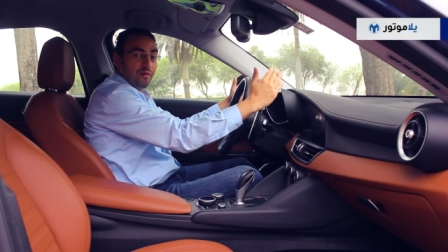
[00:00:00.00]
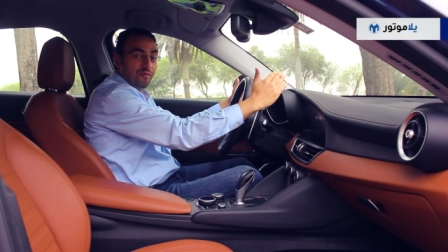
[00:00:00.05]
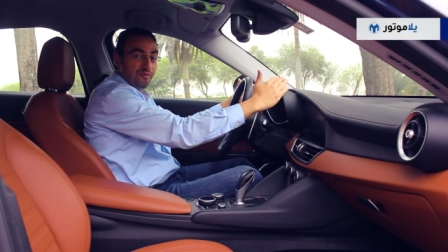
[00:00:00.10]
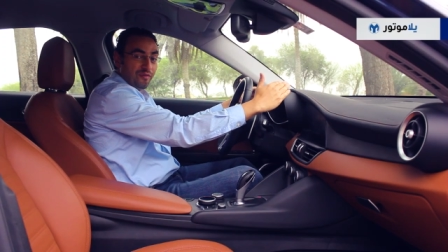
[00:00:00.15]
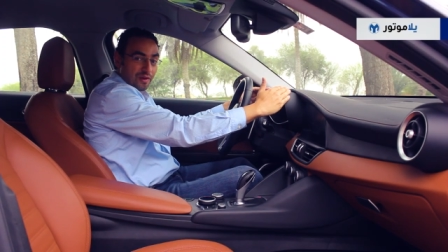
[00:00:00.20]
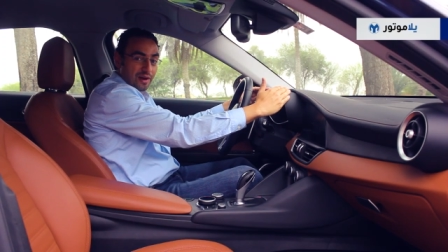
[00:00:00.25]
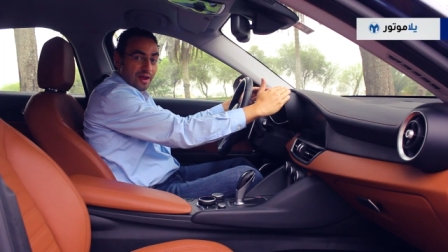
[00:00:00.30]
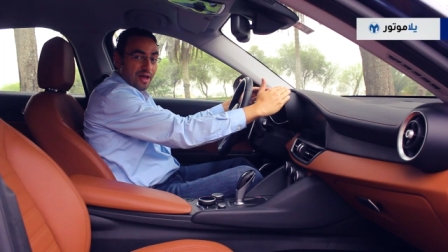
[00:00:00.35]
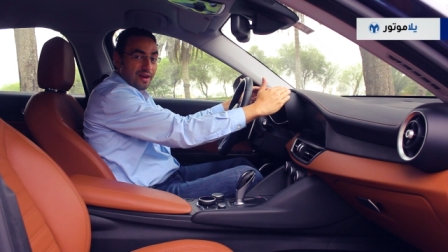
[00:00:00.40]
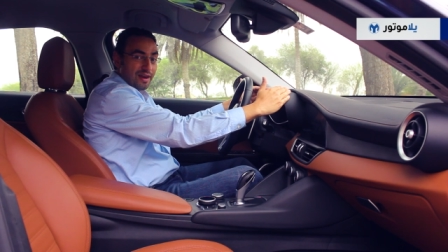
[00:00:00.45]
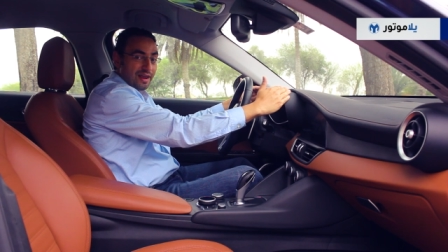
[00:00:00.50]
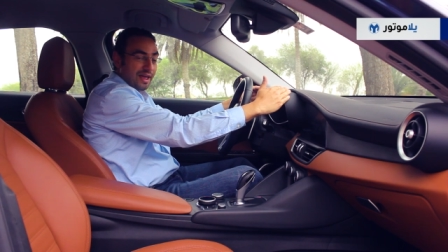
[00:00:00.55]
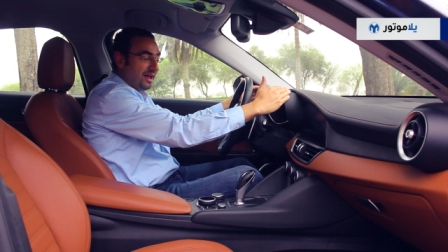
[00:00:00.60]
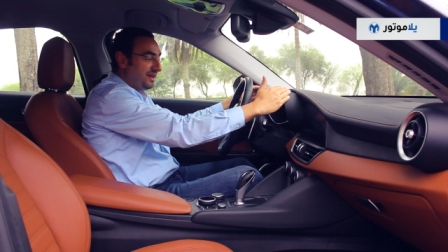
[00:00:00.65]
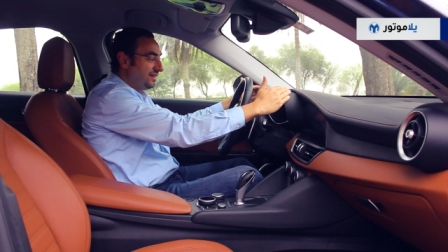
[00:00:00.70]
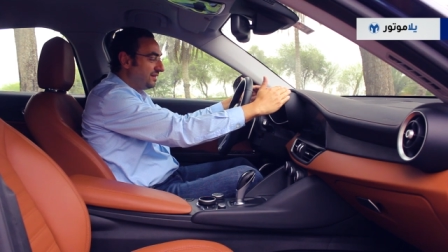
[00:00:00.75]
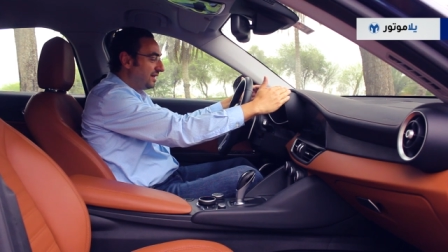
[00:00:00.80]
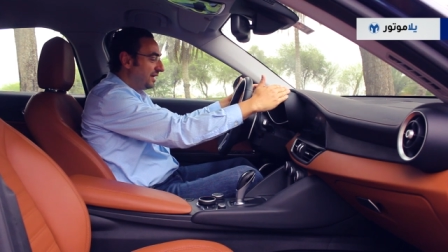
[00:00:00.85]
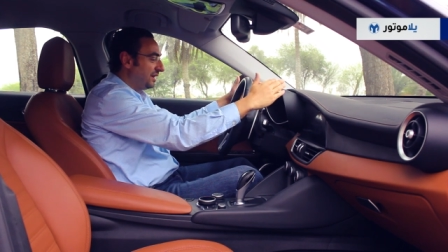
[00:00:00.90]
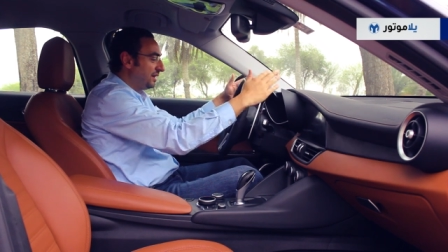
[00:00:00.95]
فيراري
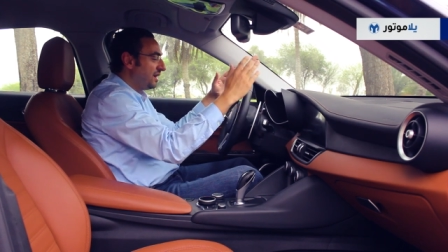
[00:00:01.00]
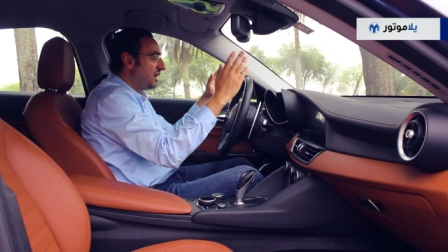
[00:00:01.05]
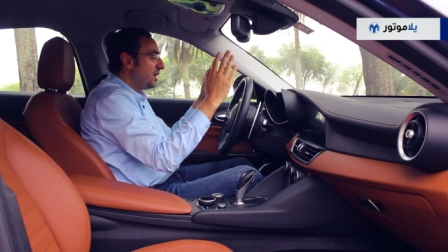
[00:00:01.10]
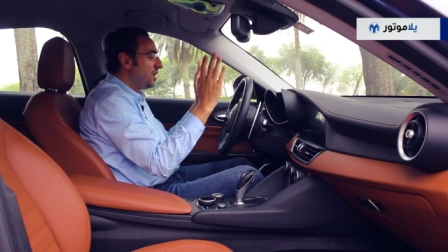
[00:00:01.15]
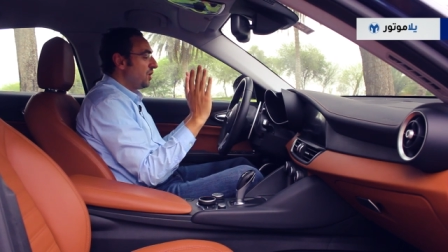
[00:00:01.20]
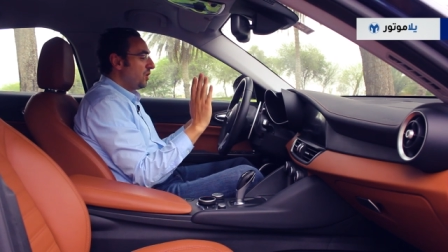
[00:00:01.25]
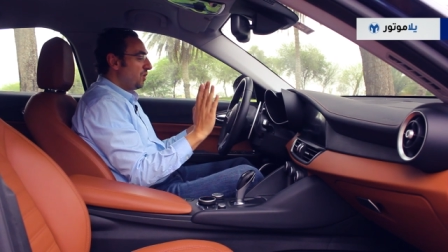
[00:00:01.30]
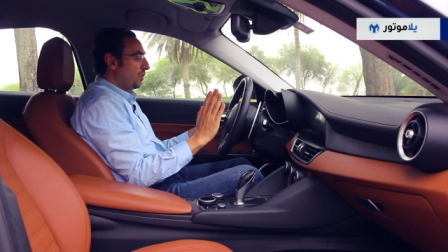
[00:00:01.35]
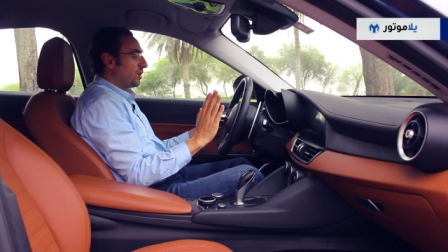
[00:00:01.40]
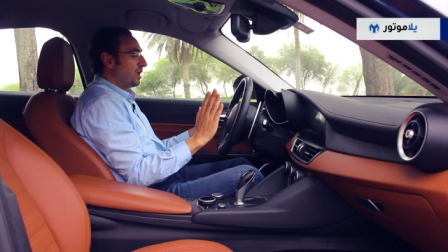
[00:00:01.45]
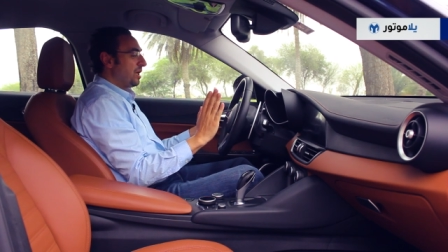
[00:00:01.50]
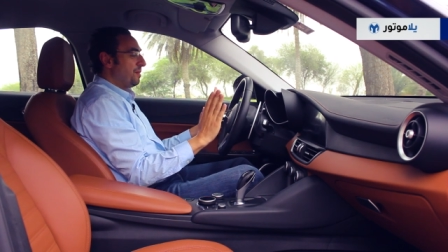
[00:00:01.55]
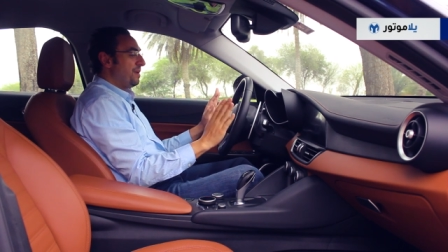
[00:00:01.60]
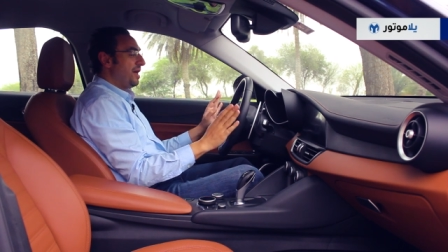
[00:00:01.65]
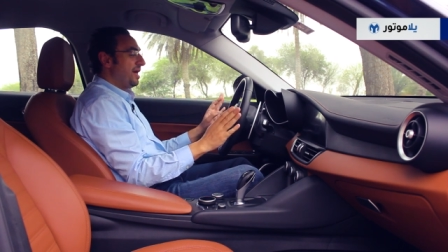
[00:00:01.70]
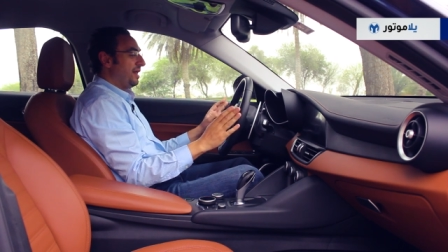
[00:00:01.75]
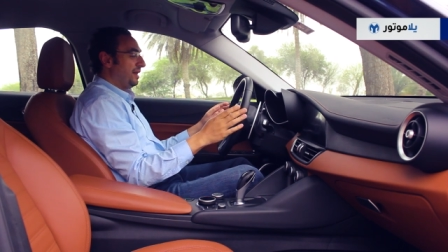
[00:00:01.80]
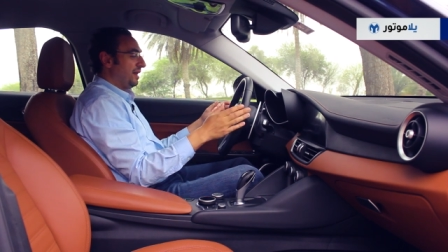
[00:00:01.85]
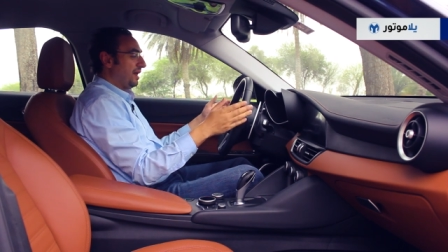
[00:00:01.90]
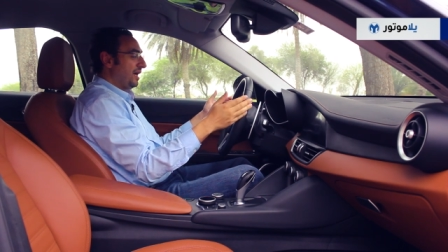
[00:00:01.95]
أيضا
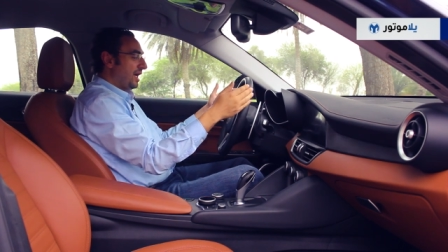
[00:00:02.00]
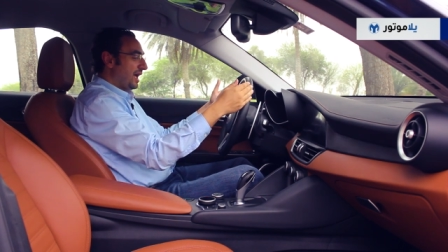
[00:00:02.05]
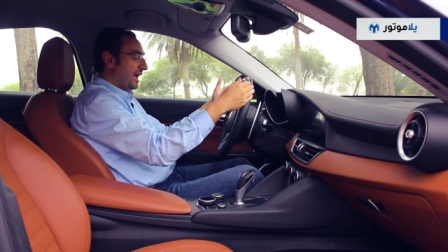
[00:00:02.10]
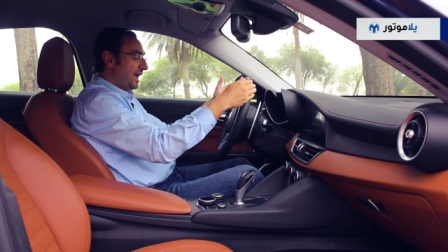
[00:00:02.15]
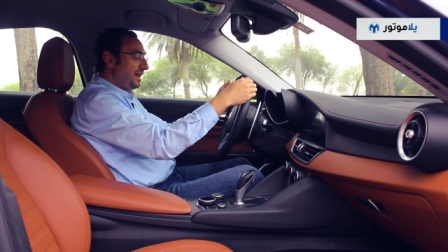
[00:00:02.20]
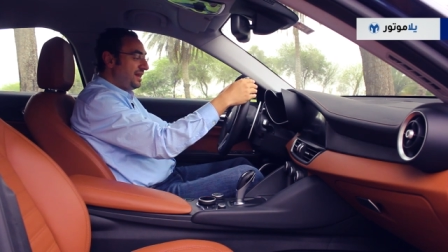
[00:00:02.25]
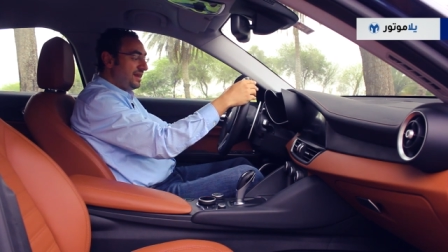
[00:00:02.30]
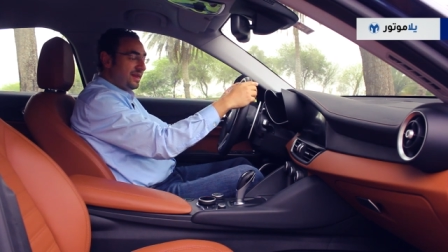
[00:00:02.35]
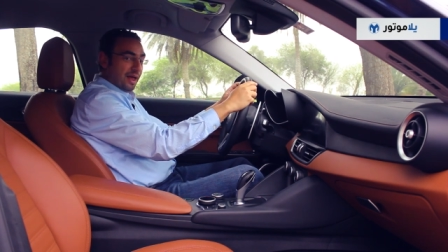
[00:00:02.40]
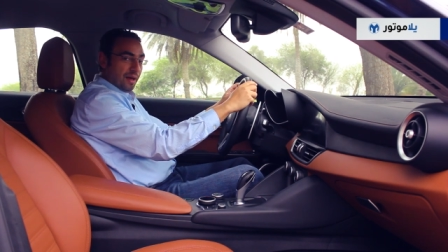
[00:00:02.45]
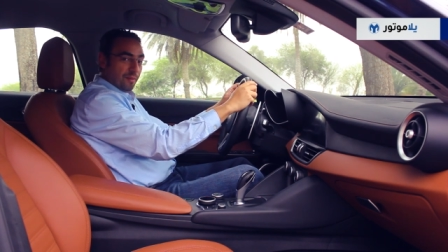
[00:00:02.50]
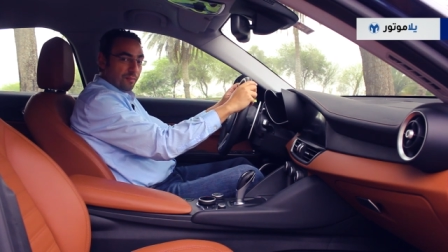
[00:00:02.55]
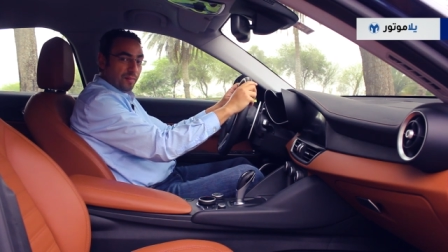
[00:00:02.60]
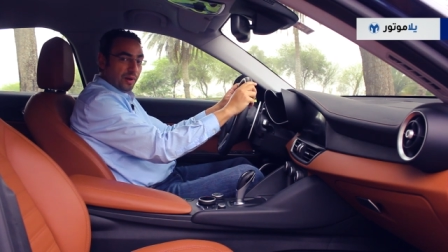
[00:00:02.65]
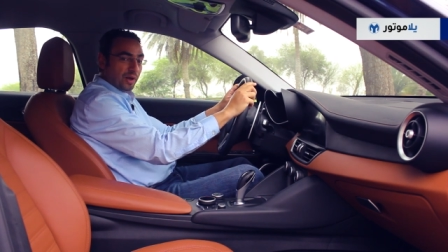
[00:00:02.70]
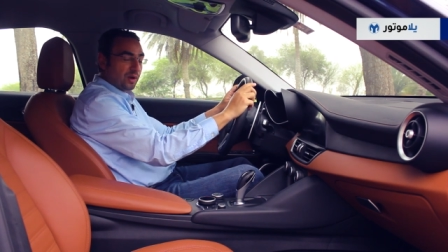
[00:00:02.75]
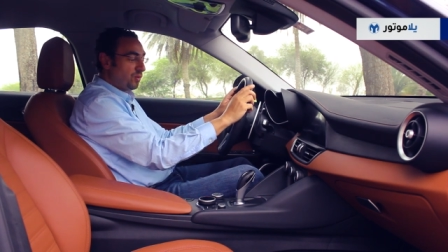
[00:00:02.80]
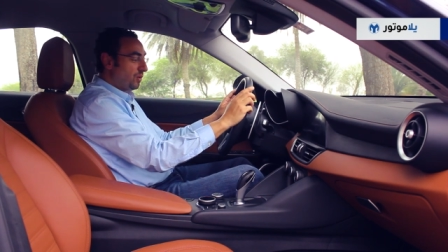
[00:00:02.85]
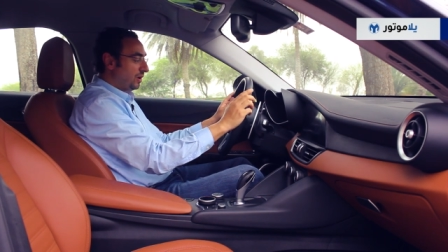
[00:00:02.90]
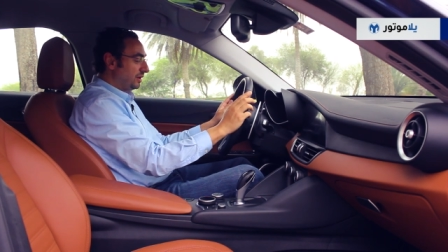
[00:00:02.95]
وكمان عندنا
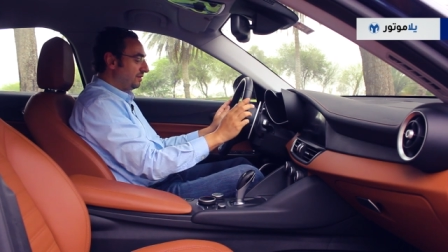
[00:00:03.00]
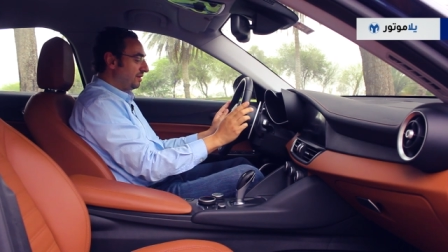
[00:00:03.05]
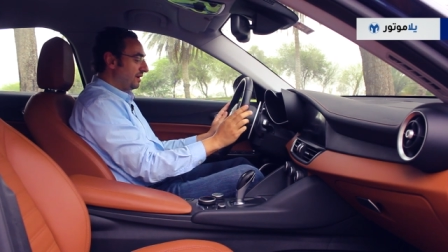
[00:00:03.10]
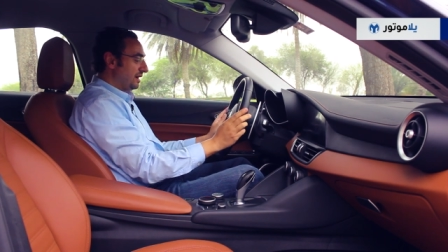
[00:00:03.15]
مقود